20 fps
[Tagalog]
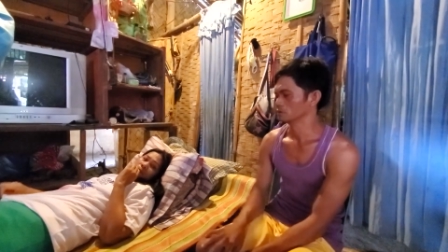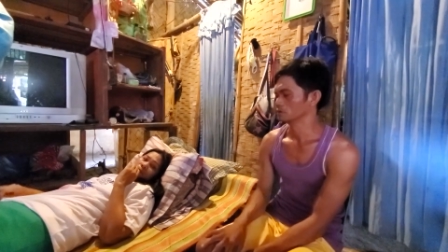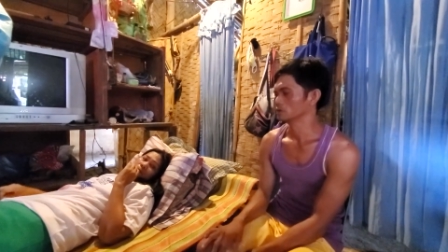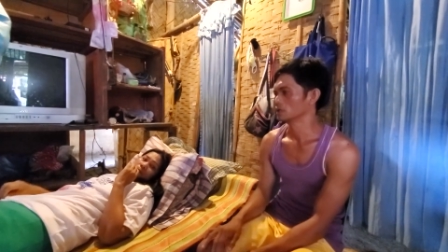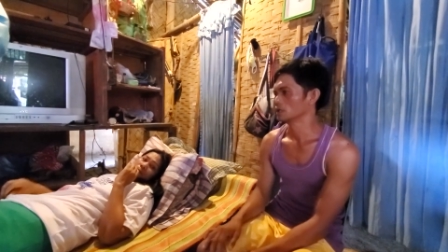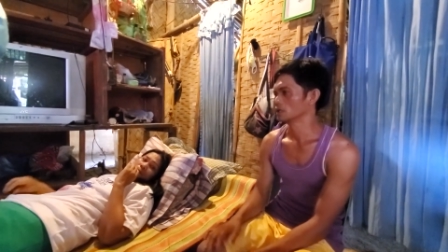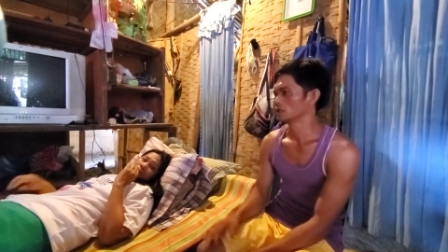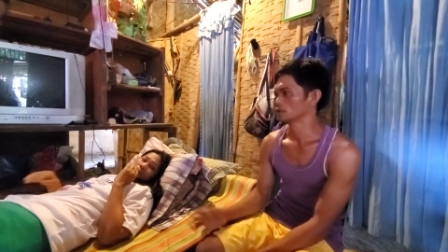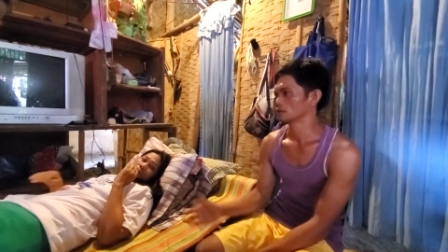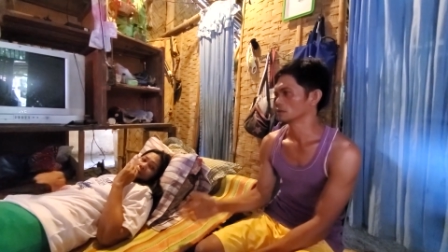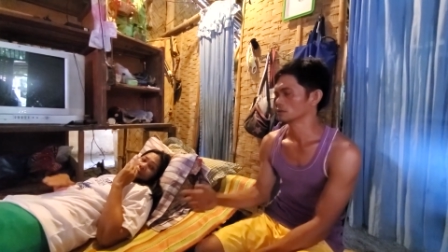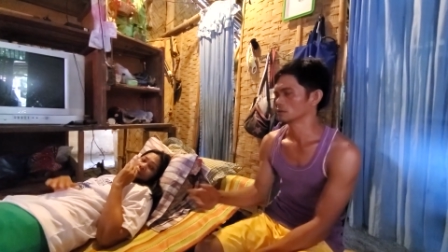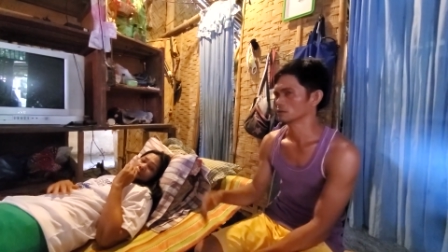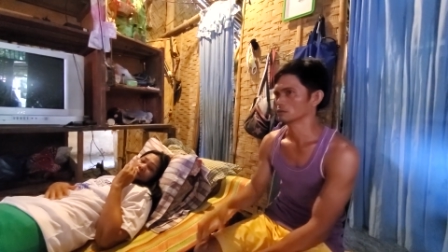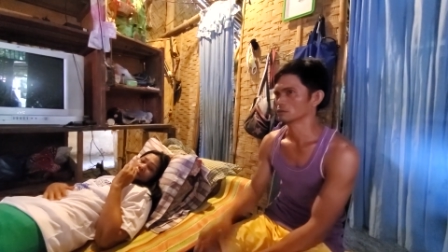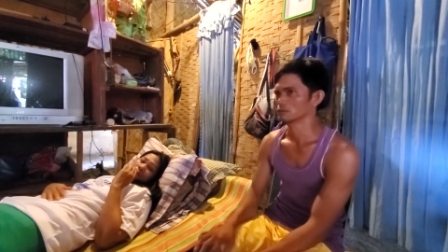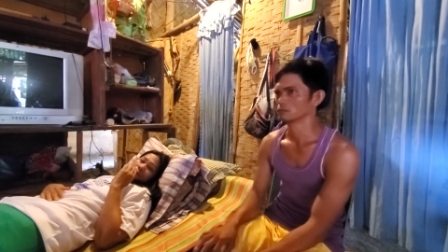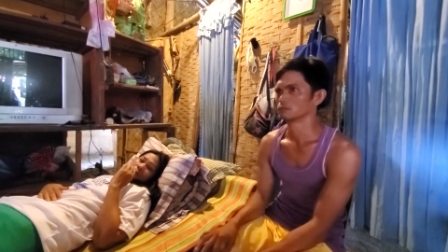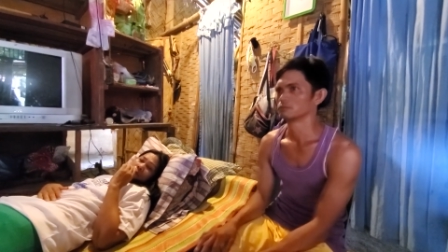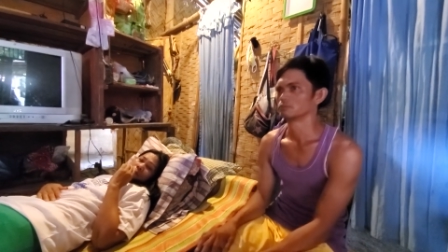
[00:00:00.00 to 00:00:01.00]
yung dating
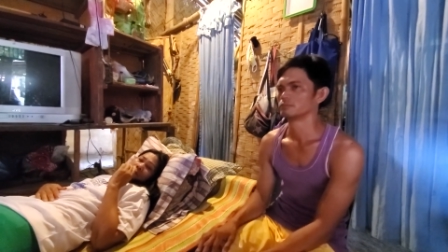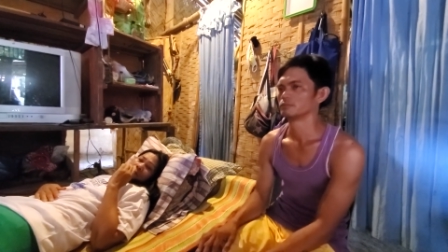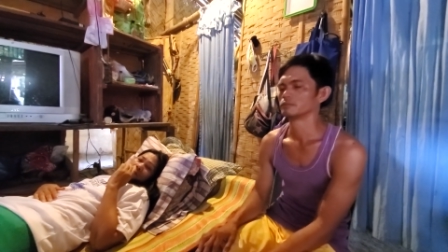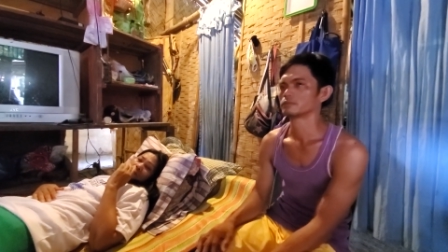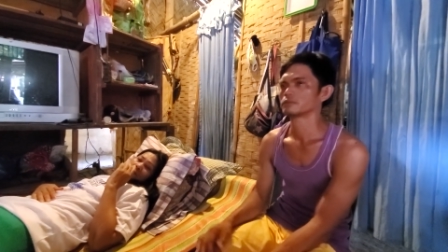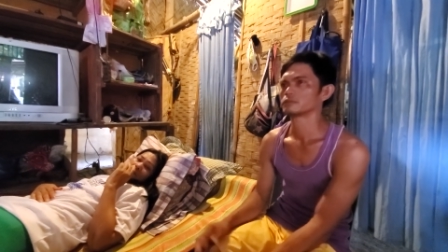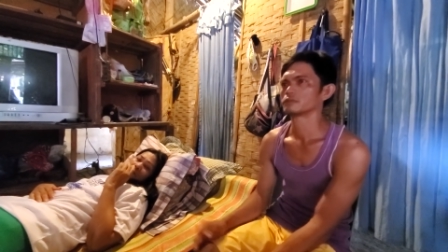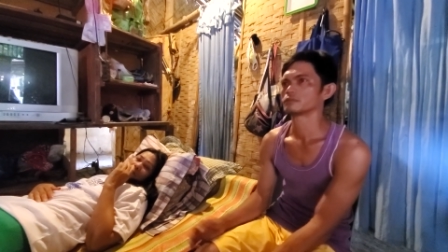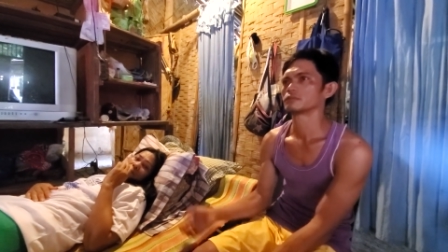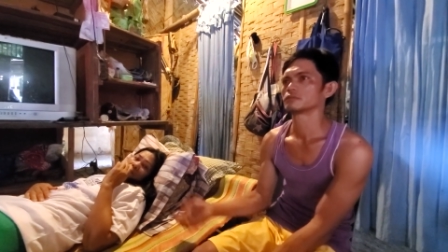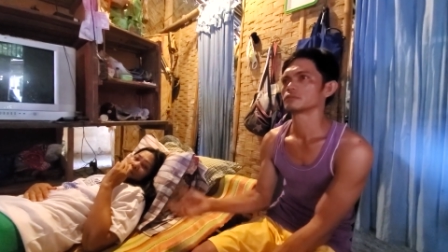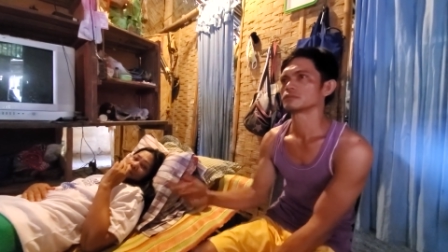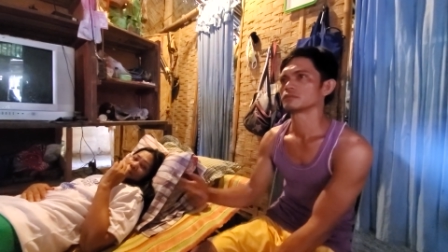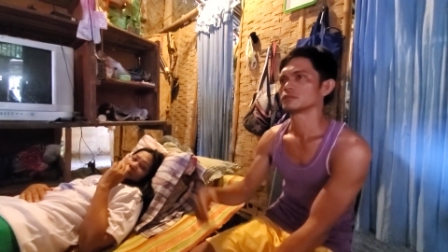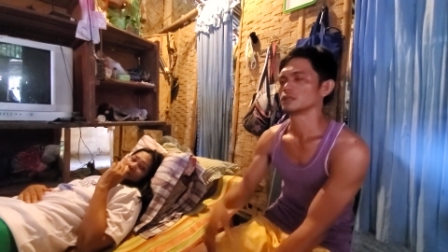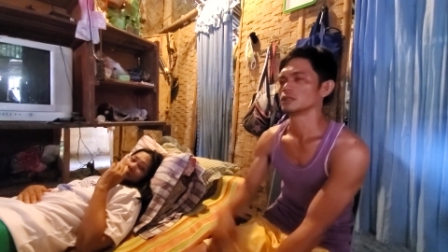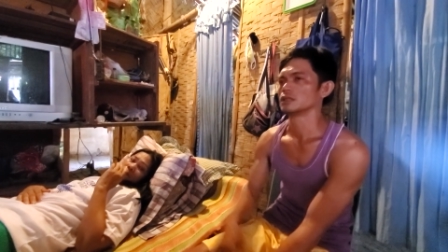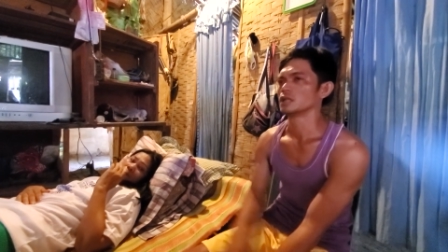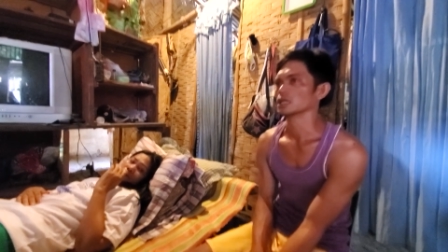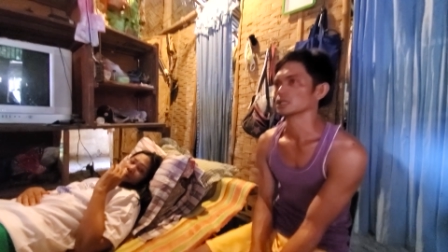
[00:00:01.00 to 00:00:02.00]

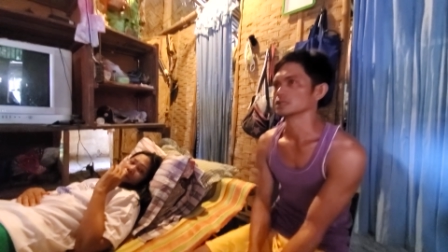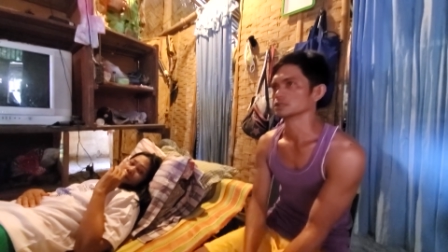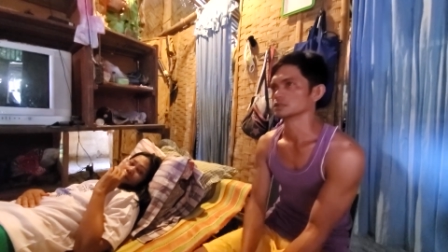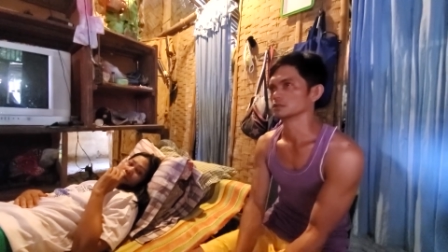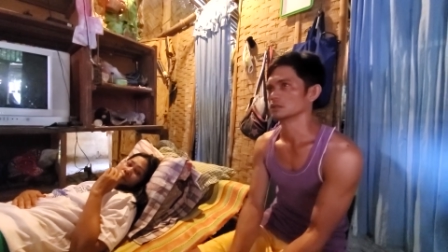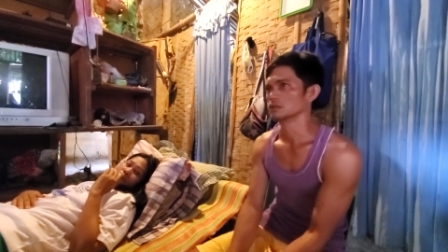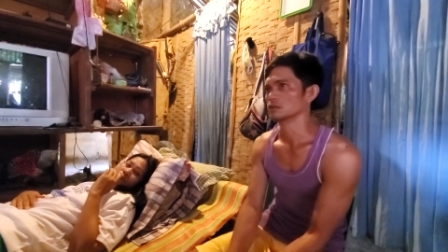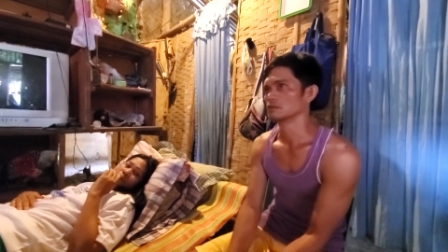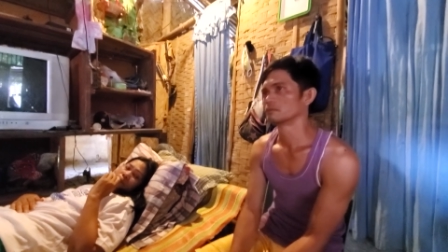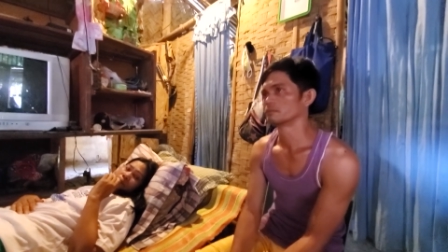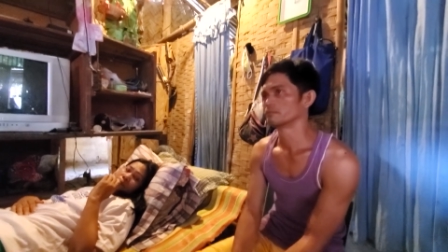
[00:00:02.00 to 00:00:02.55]
lakas niya.